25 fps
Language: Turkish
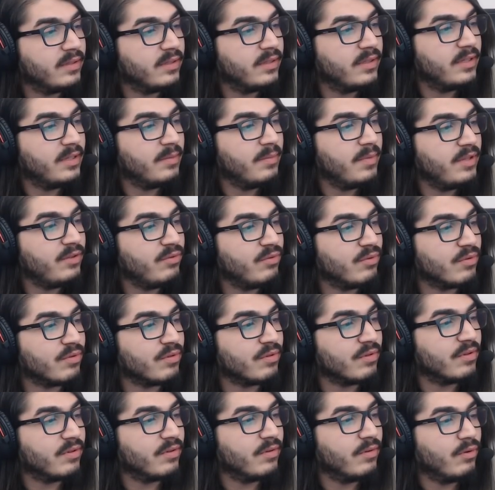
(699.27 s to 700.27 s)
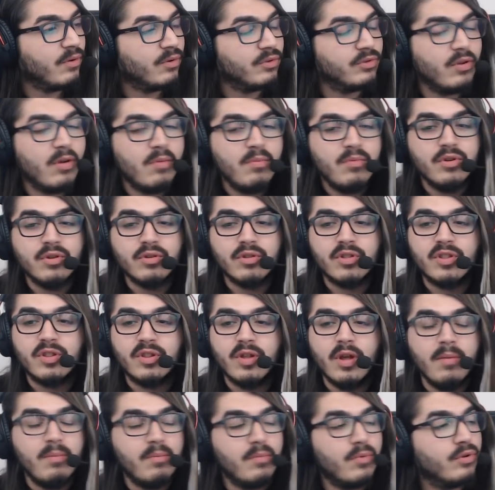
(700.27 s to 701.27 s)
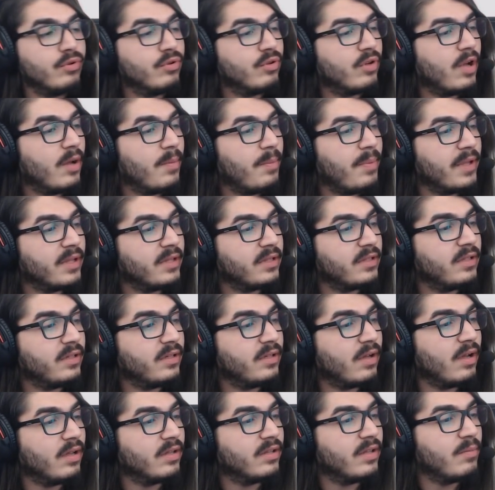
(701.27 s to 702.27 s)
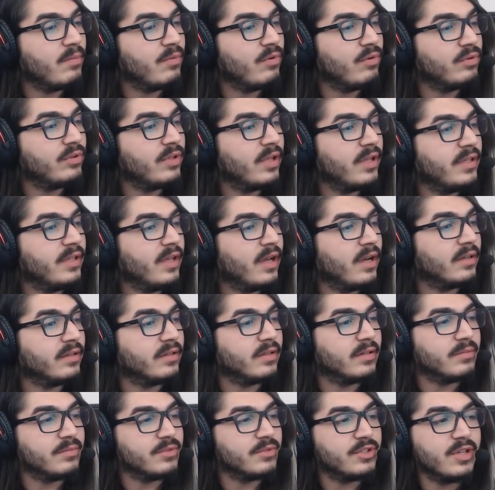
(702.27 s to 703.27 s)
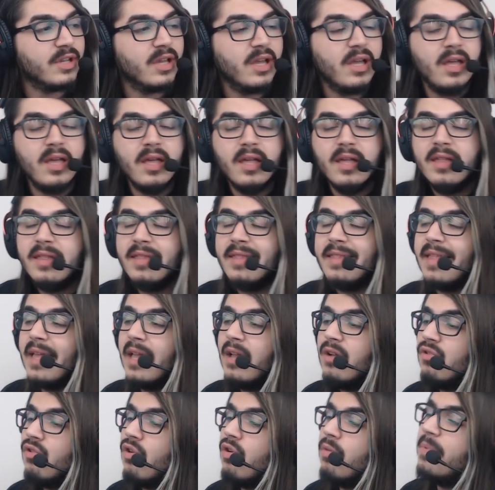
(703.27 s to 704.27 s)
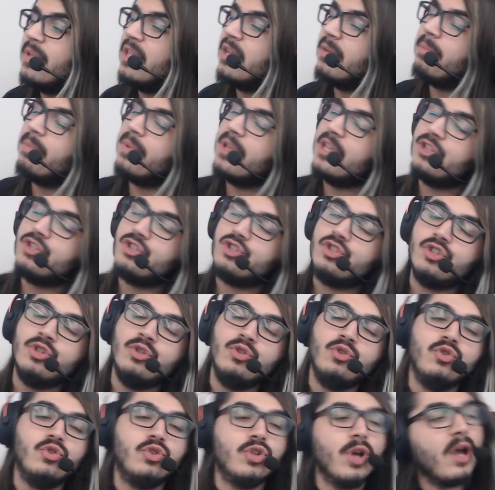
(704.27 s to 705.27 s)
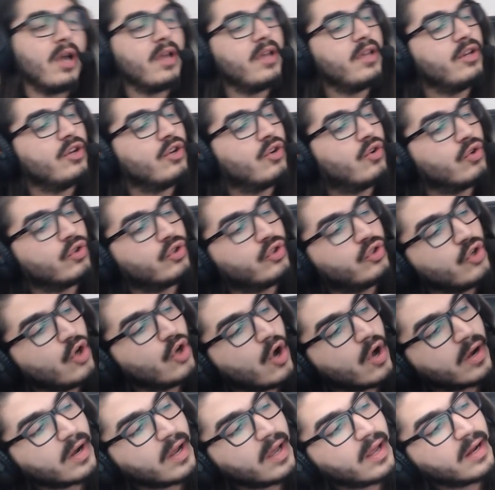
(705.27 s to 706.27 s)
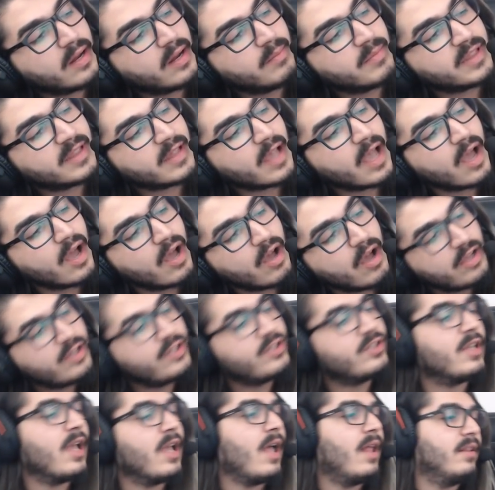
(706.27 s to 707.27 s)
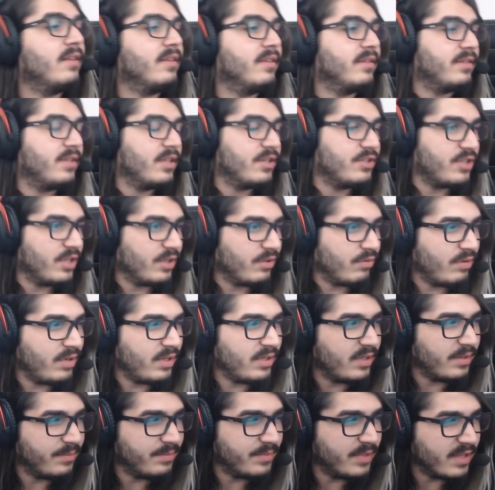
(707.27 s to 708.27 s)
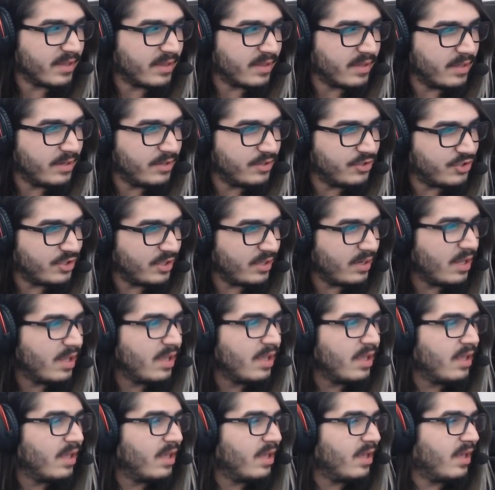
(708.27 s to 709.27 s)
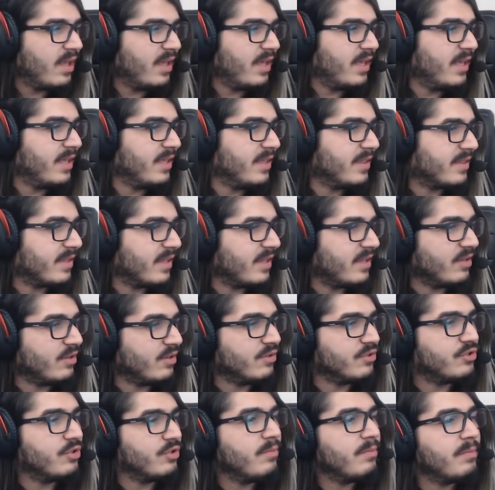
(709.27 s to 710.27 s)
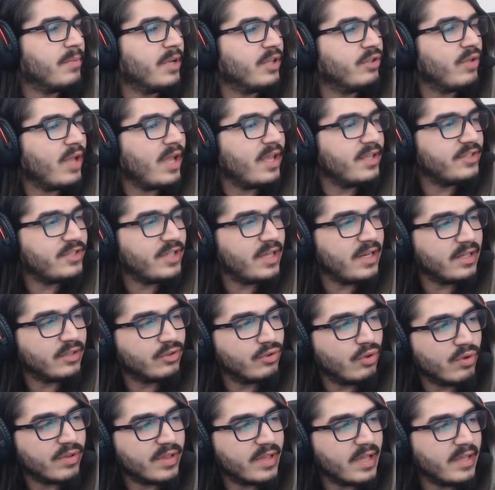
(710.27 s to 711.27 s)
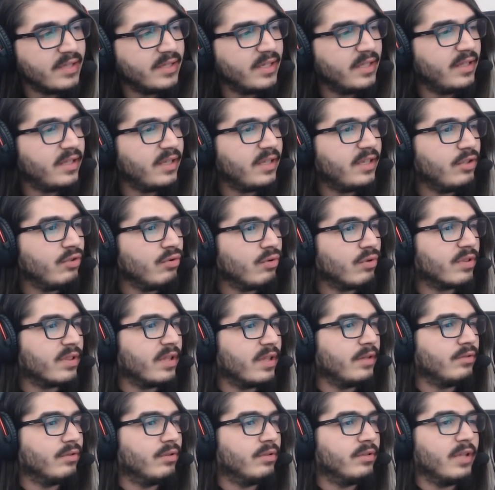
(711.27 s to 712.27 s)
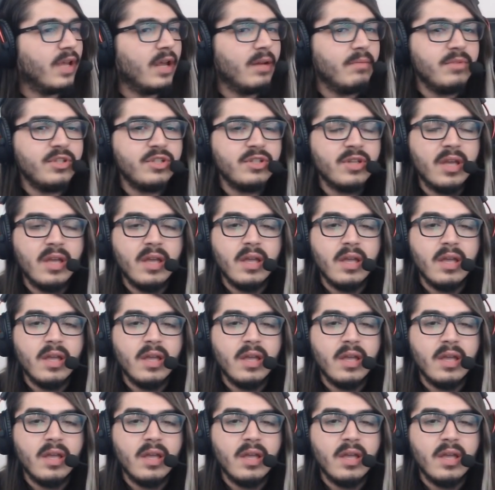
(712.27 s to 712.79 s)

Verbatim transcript: Kime diyorsun? Adamı Bade son modu galiba. kapattık. Adam oradan yardırmış ya. Zengo bir 5. ayını kutluyor aramıza. Hoş geldin. Teşekkür ederim desteğin için. Ee, Zengo'cum. Batuhan Çelik 97 2.90 göndermiş.